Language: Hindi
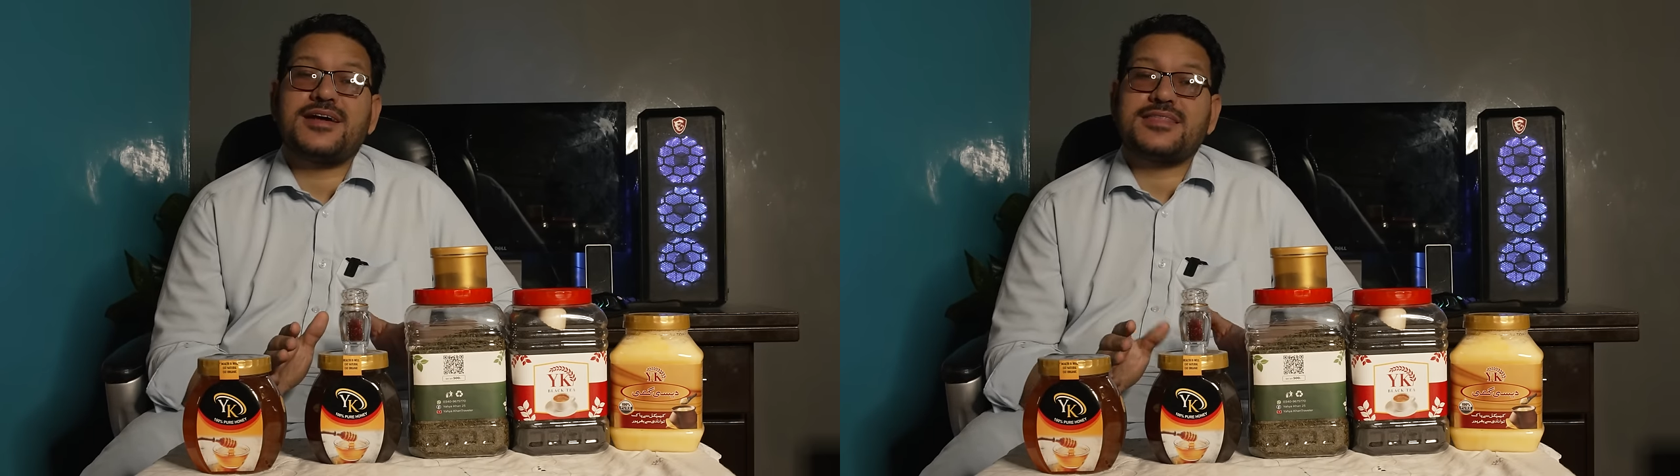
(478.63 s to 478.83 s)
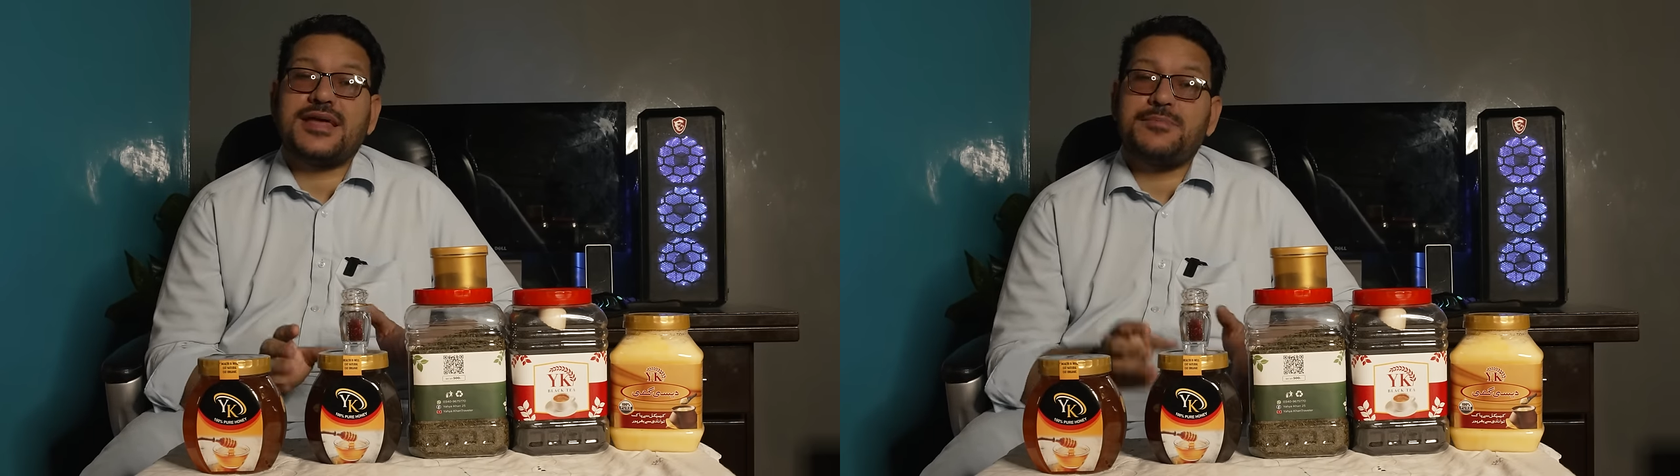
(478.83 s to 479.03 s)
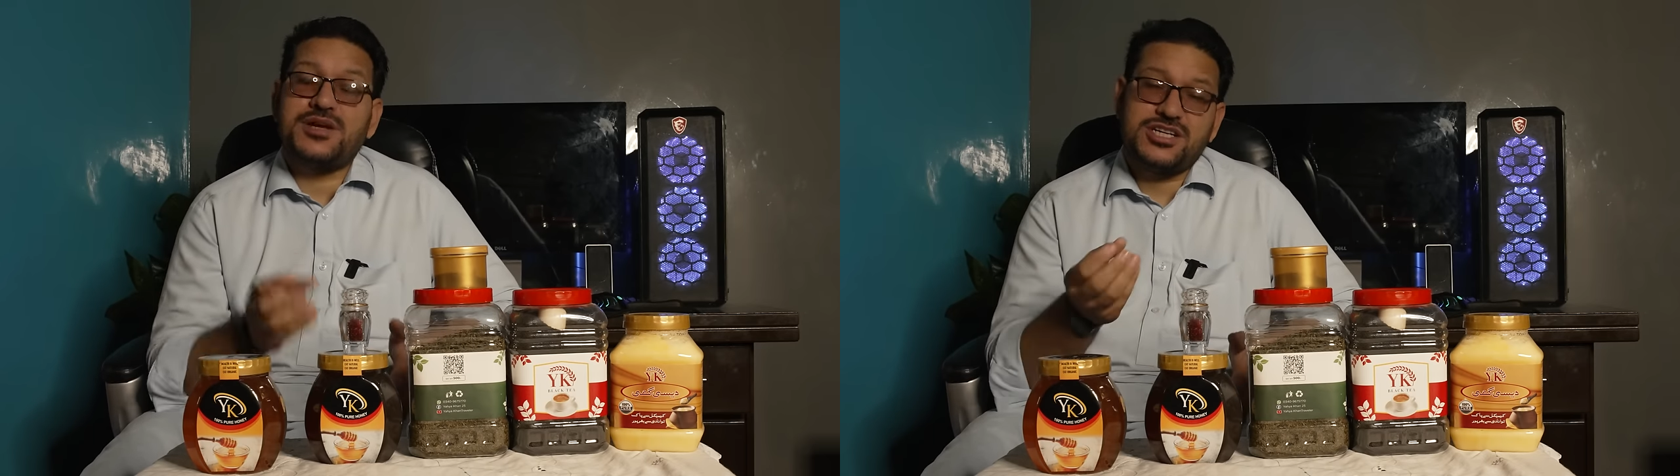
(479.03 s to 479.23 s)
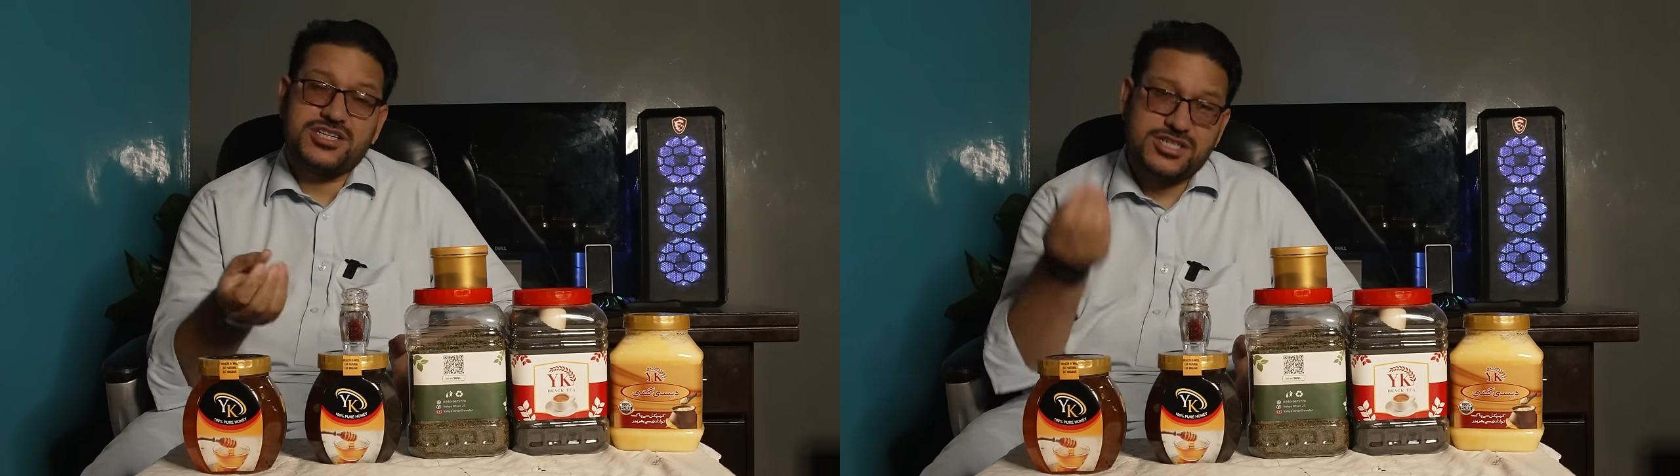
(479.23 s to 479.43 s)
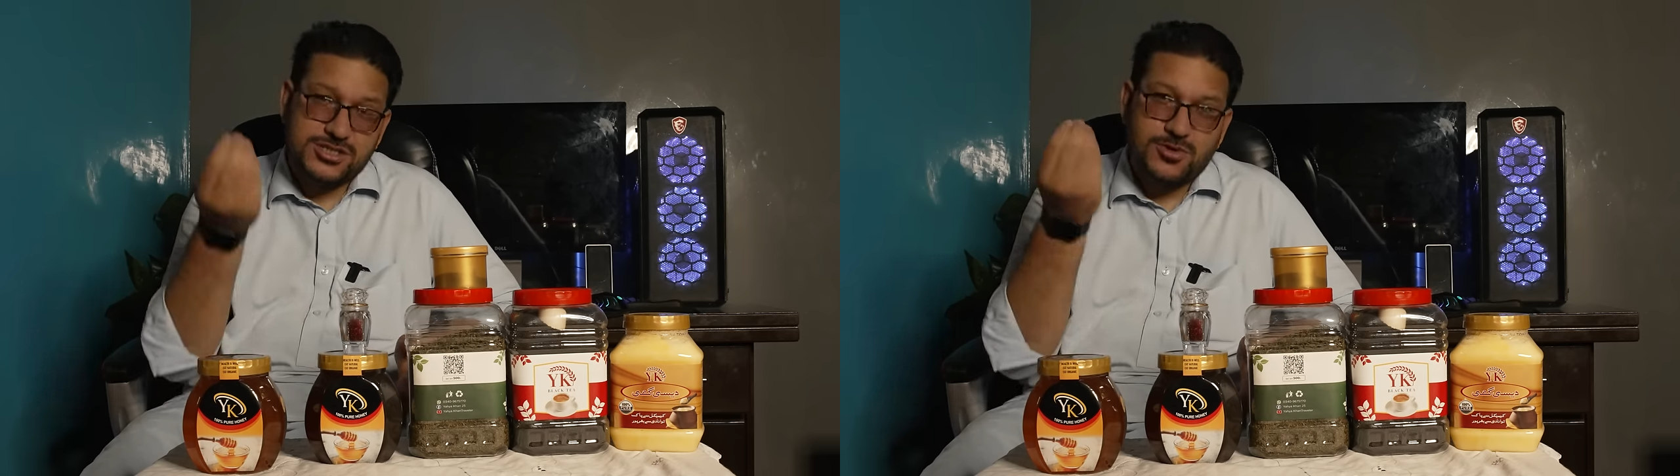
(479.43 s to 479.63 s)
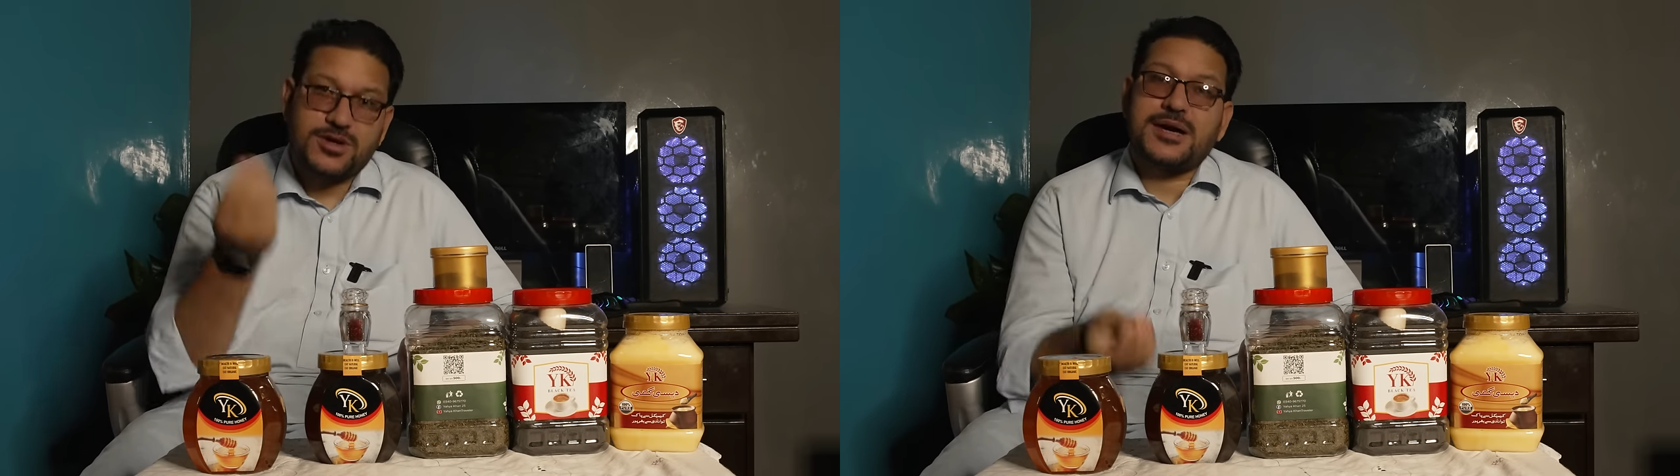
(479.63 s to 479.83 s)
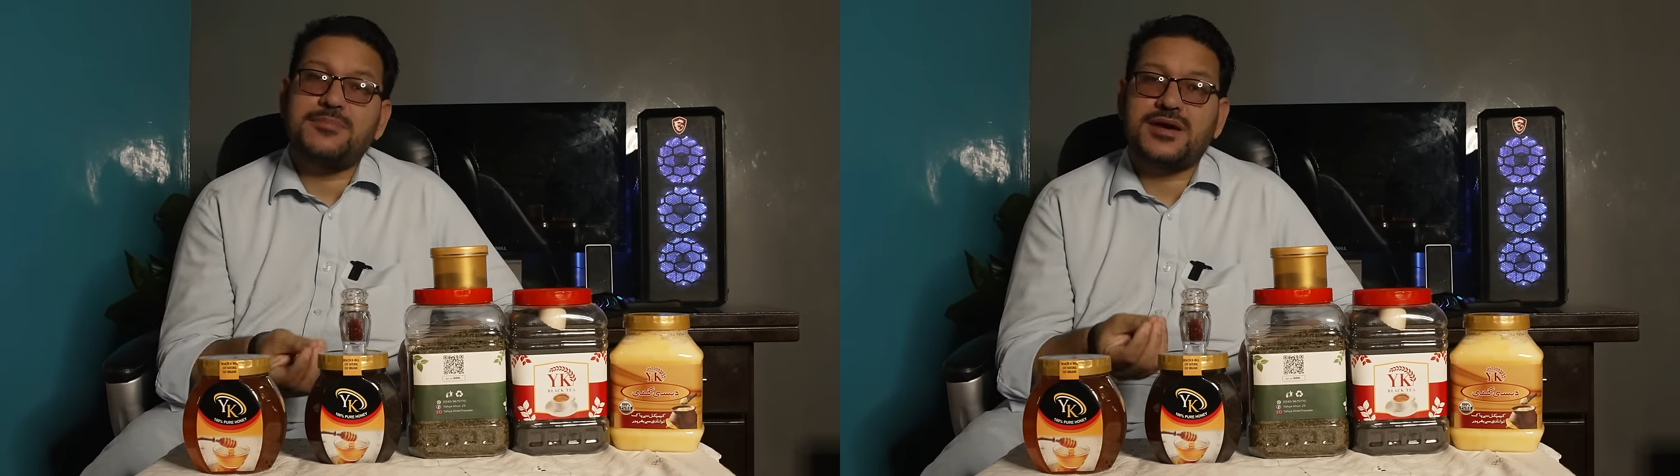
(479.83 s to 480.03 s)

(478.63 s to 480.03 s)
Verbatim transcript: करना मीठी चीज़ को कम